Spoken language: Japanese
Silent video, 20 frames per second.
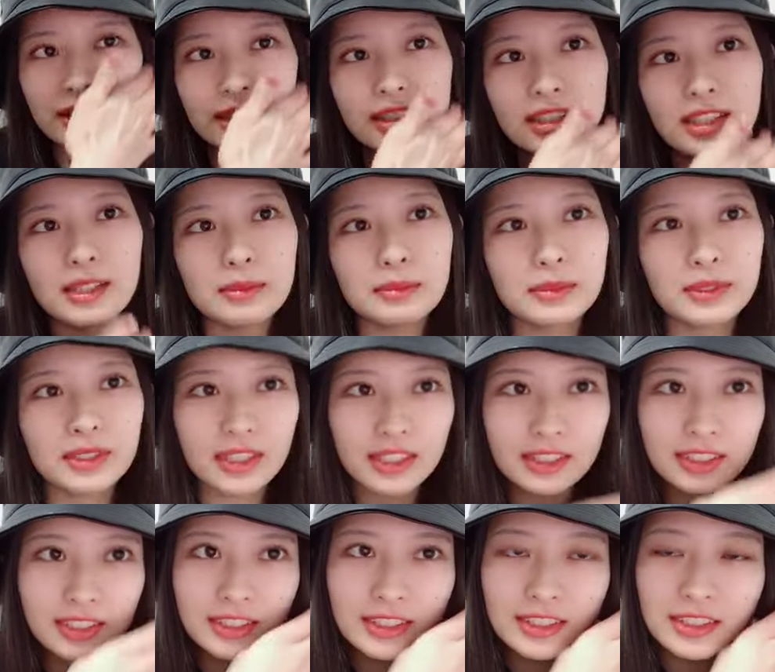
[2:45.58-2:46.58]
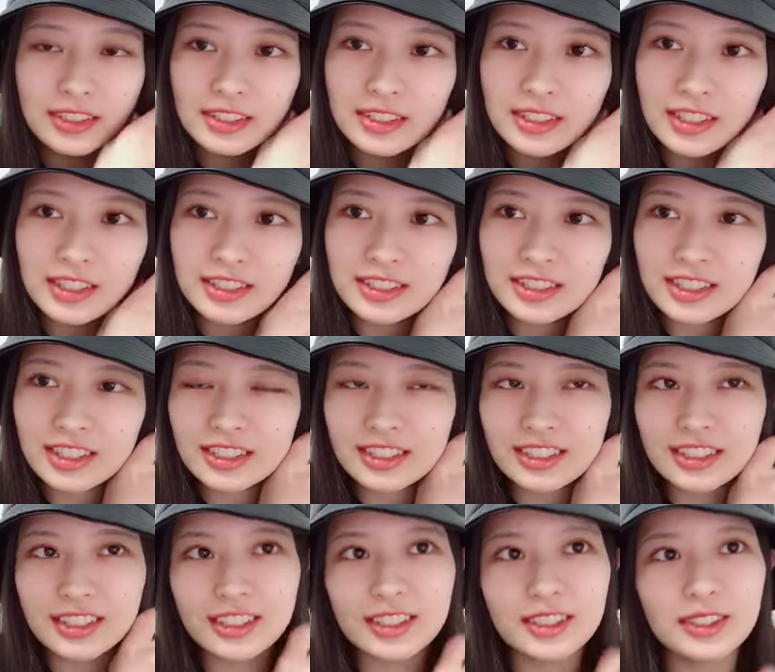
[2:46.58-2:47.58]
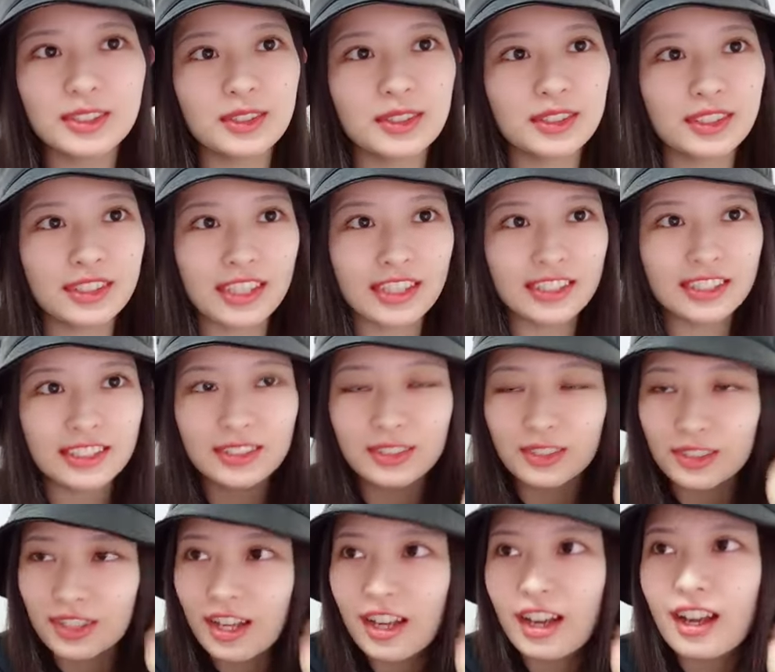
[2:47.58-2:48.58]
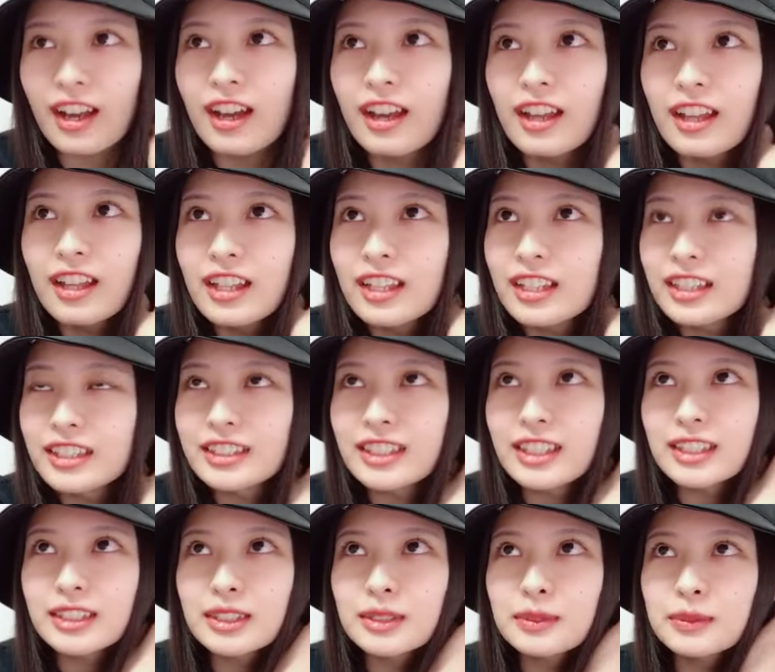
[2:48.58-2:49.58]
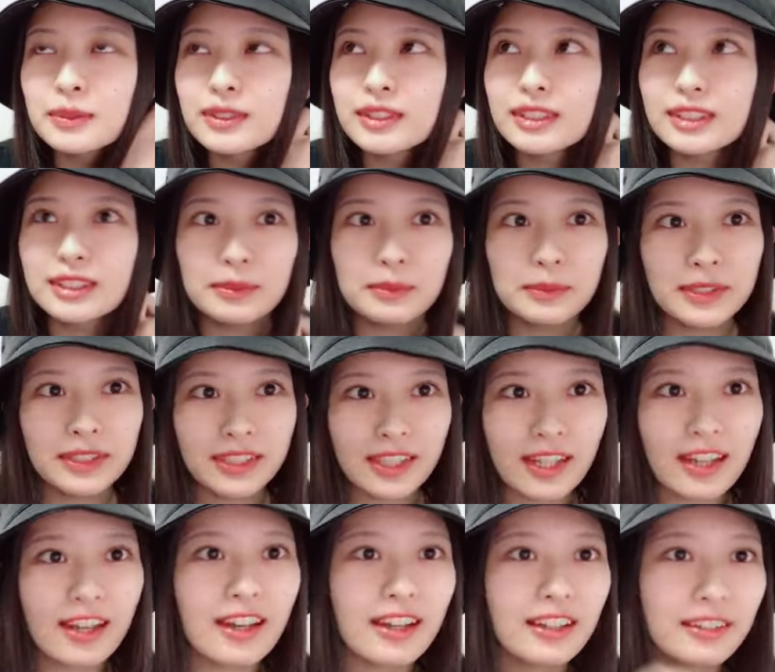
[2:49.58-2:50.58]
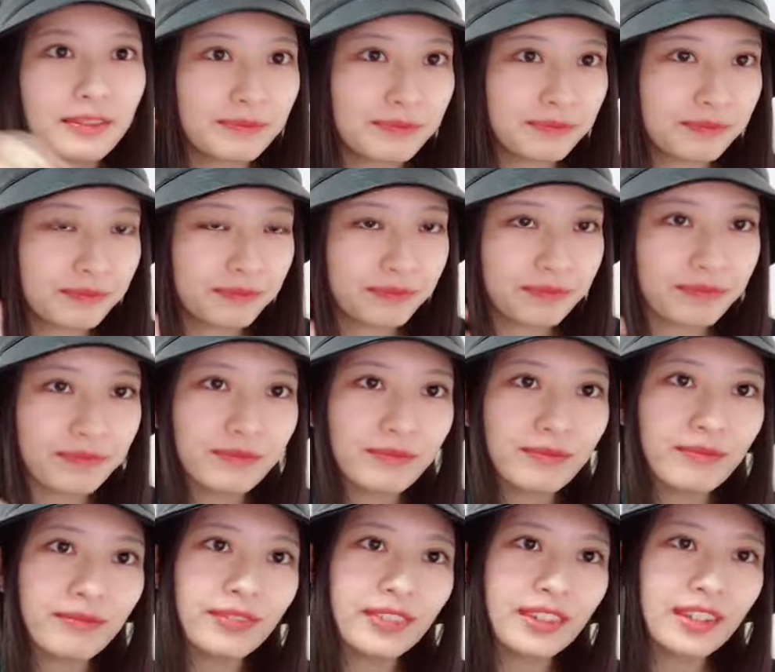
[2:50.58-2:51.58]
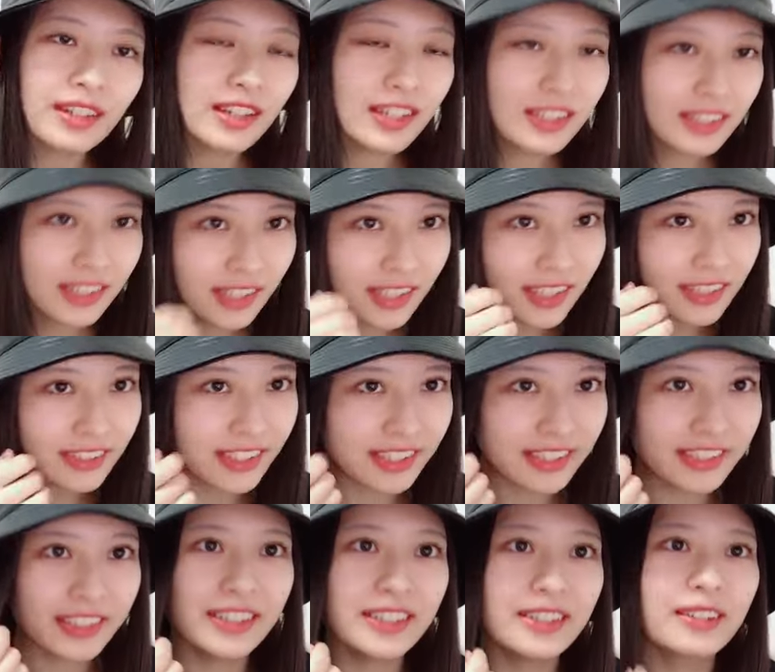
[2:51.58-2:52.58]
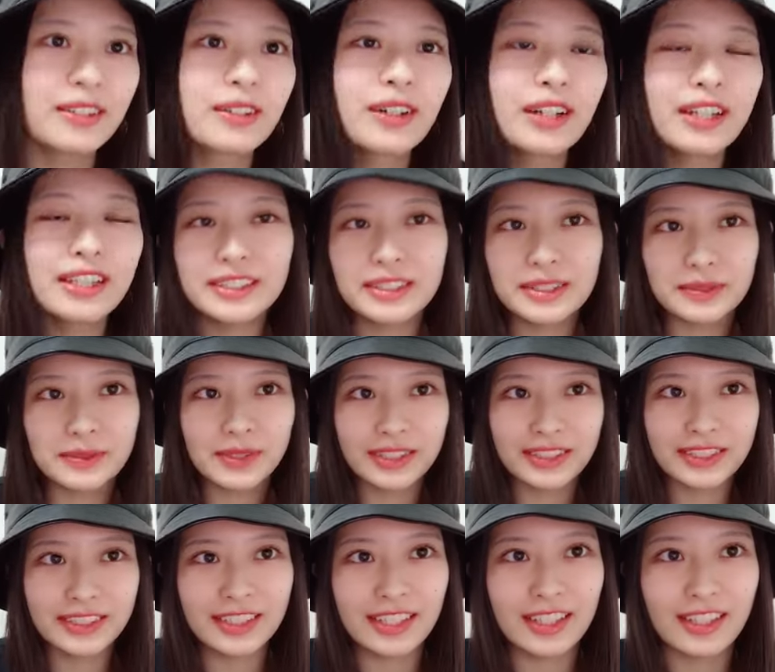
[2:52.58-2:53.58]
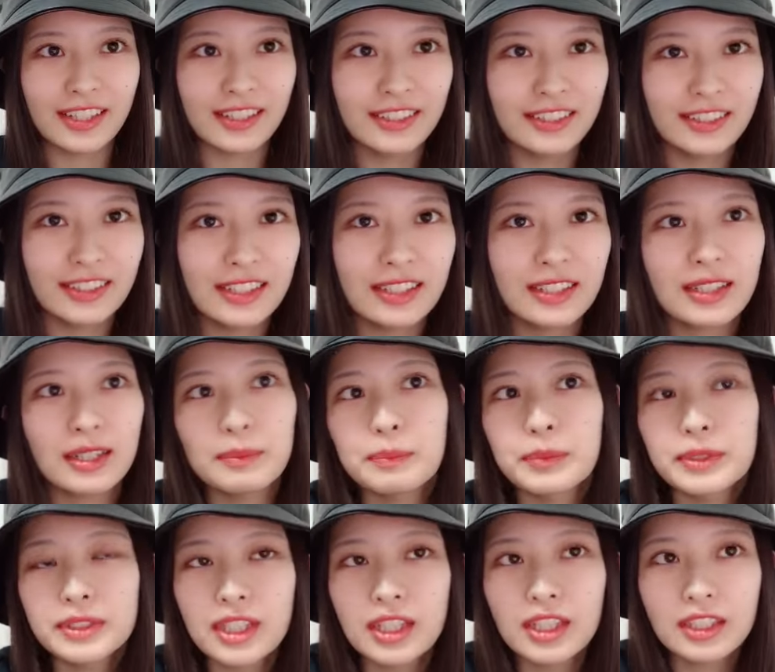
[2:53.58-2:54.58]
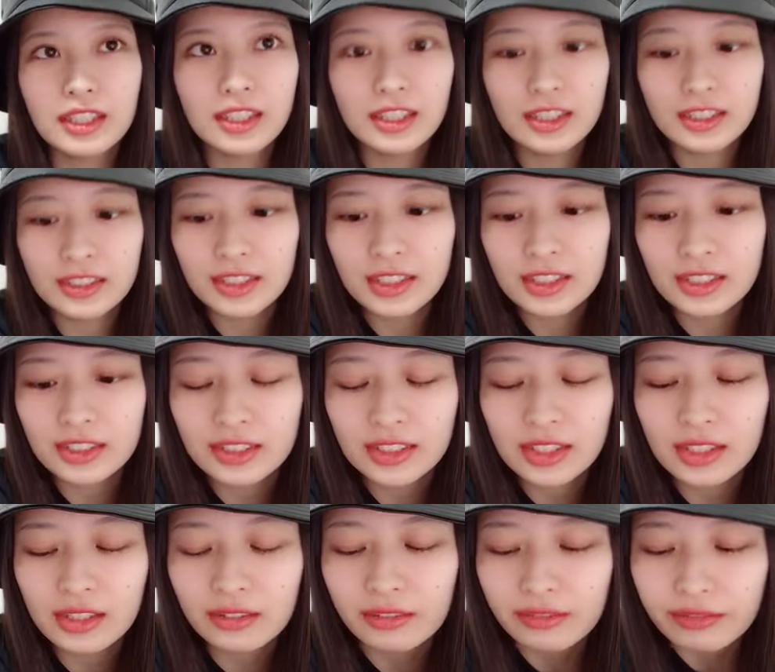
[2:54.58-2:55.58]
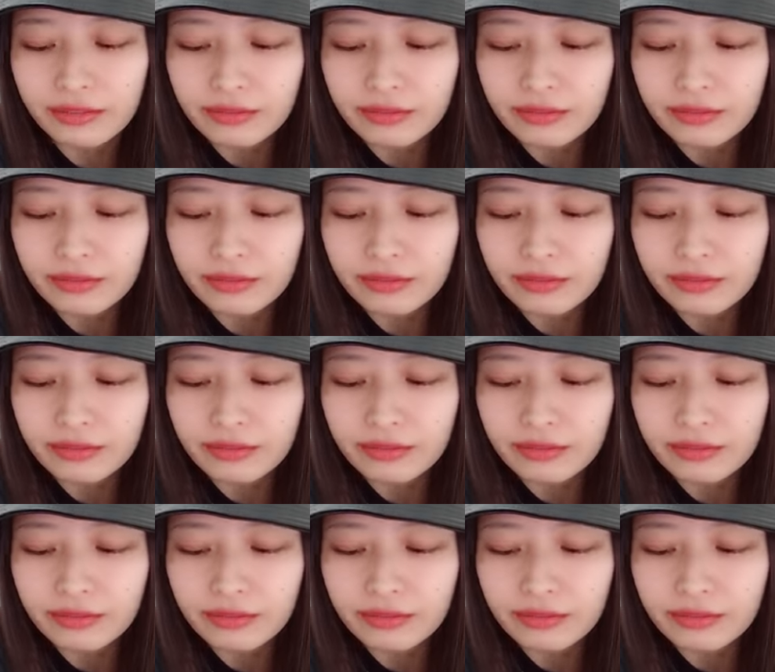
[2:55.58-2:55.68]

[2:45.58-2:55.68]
て、昔懐かしい人たちとか久しぶりに見た方々にお会いしました。なんかやっぱ最近全然